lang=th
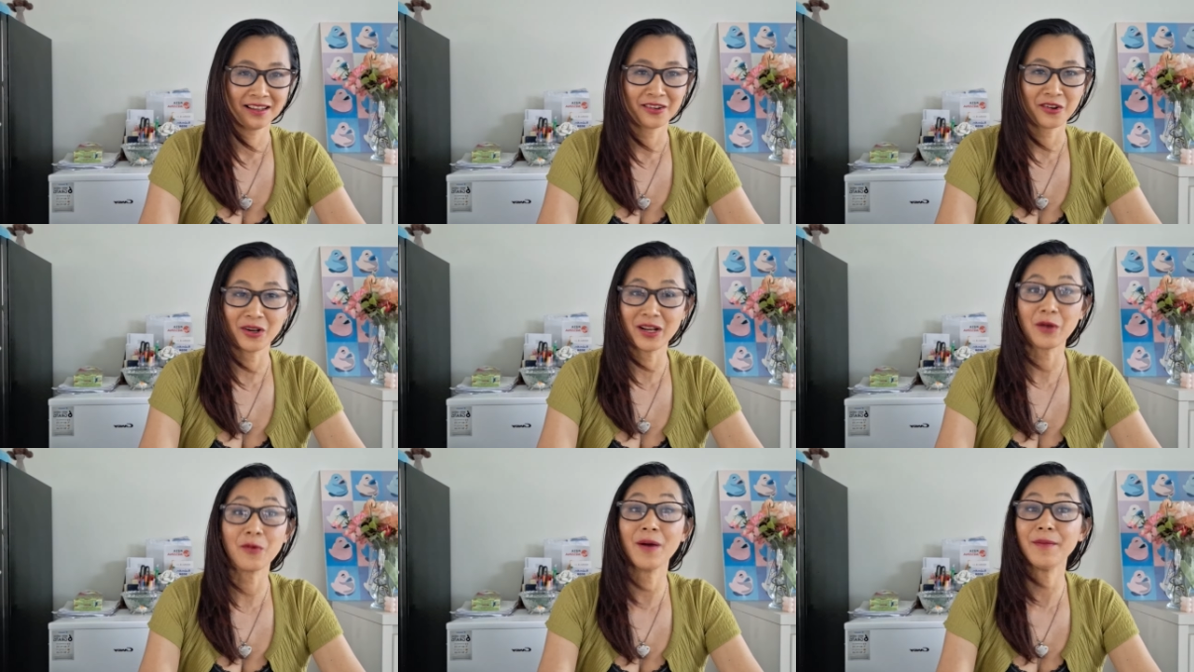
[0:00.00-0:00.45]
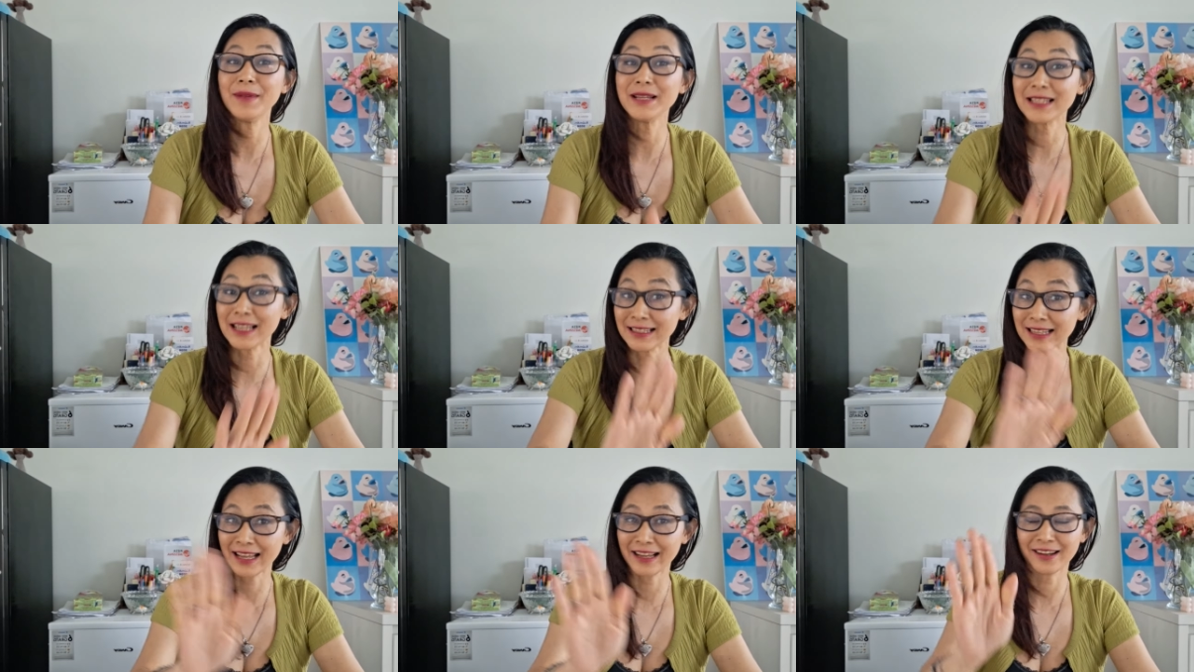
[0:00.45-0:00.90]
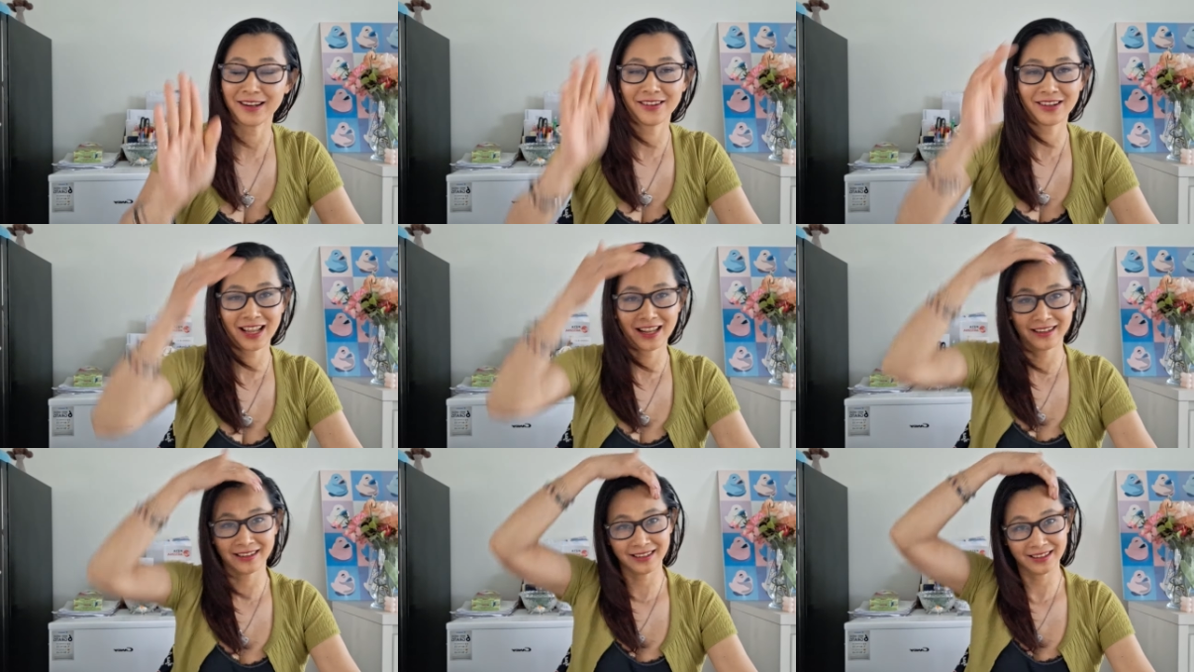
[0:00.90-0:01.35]
ก็เรียกว่าไม่ใส่ใจกันละ
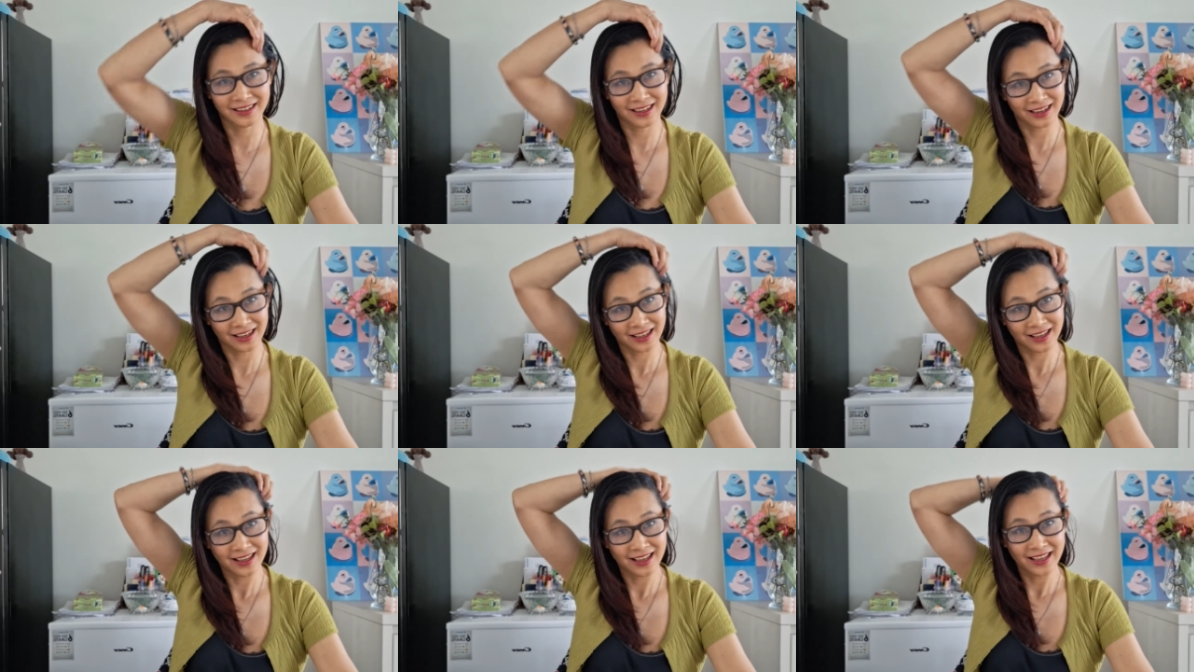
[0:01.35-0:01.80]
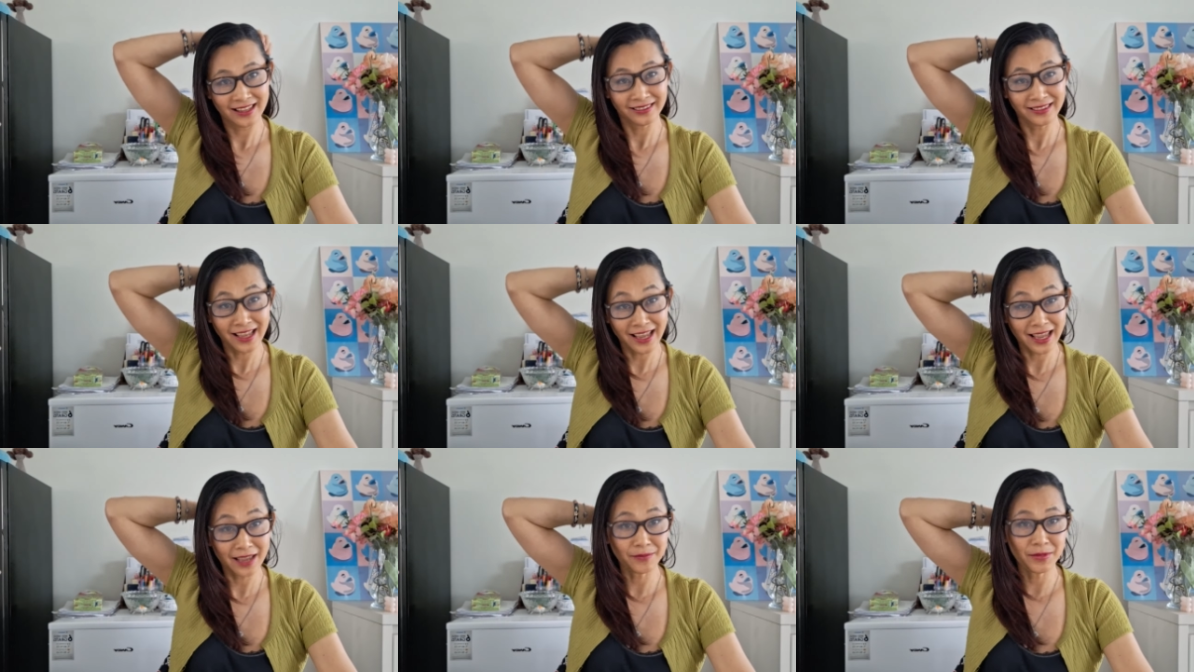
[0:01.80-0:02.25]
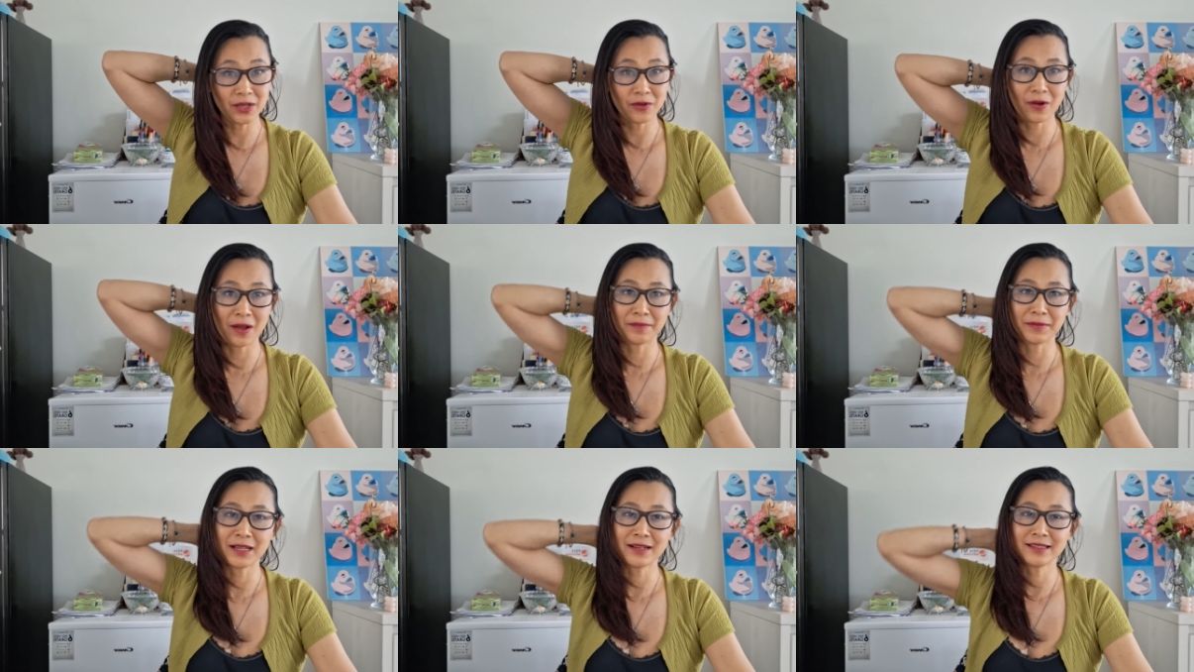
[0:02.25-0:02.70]
กันนะคะแต่มีค
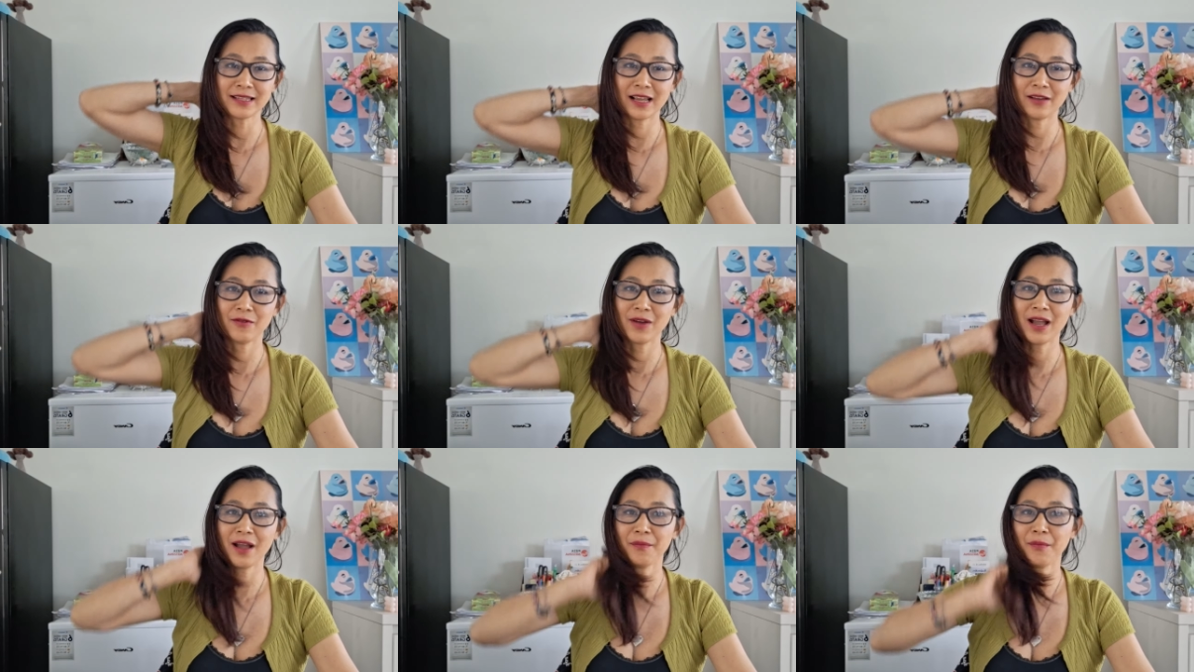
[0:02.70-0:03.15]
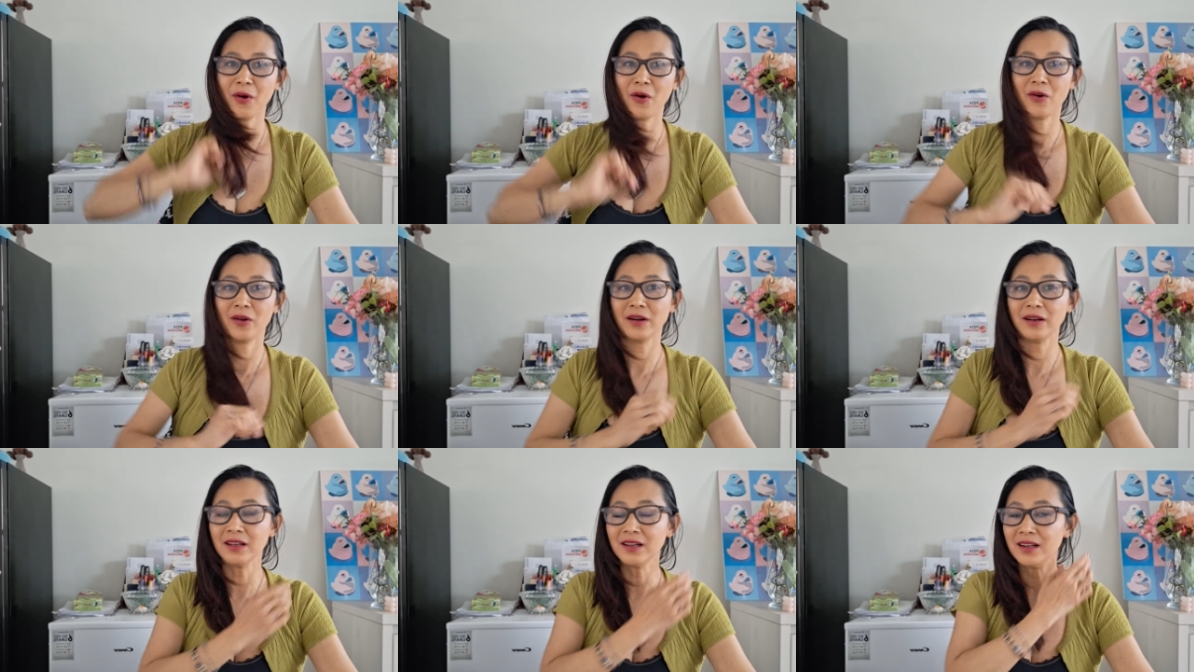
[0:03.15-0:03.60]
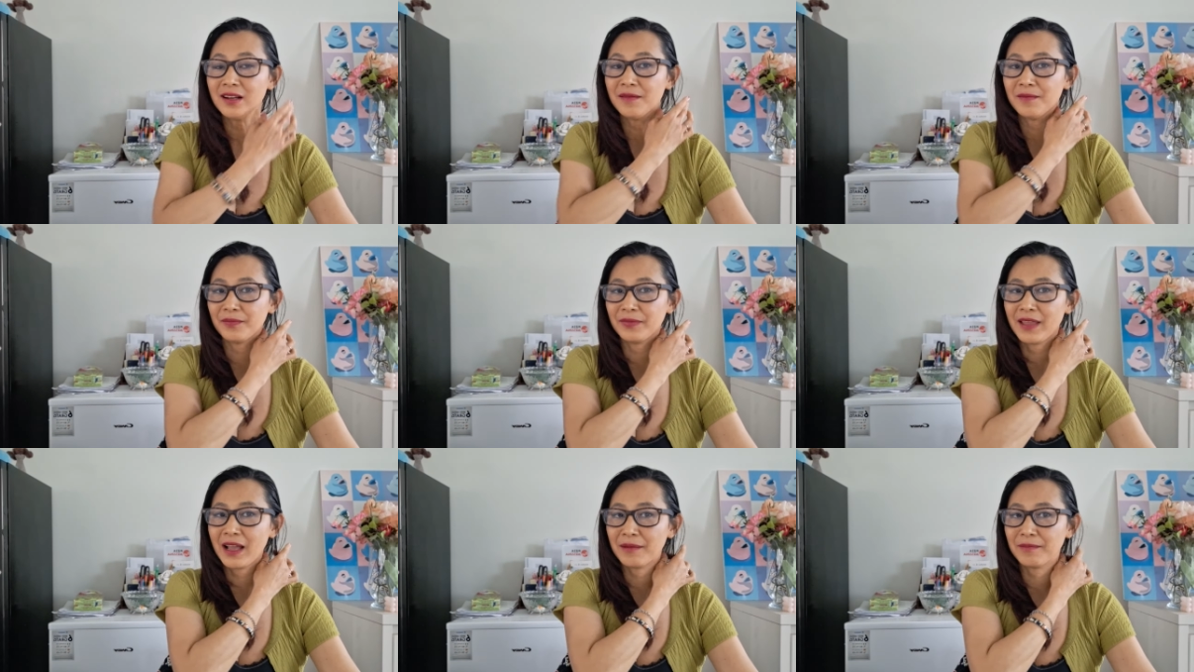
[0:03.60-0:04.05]
วามตั้งใจว่าพอเริ่ม
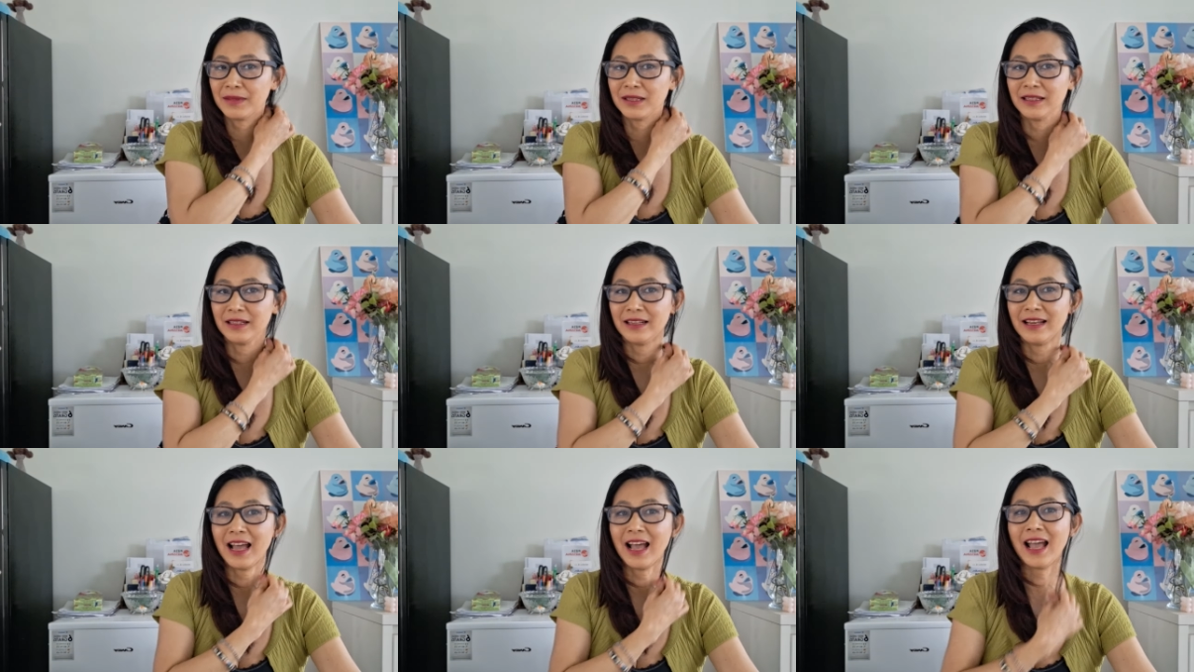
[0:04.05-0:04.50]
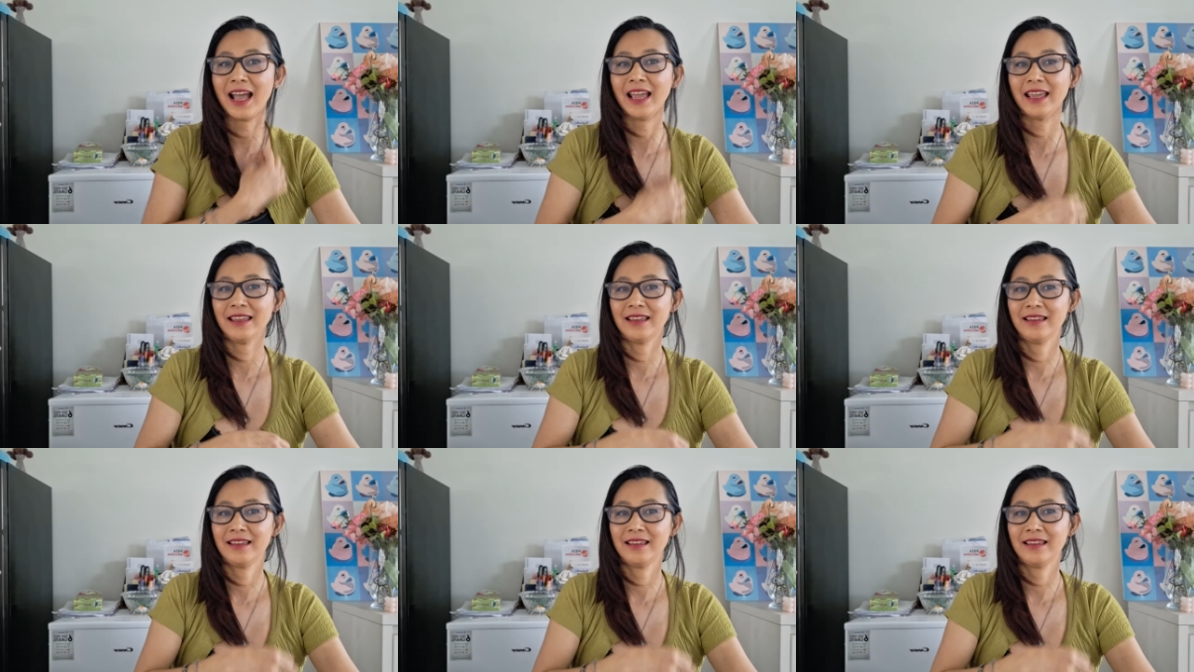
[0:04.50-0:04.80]
ทำเงินได้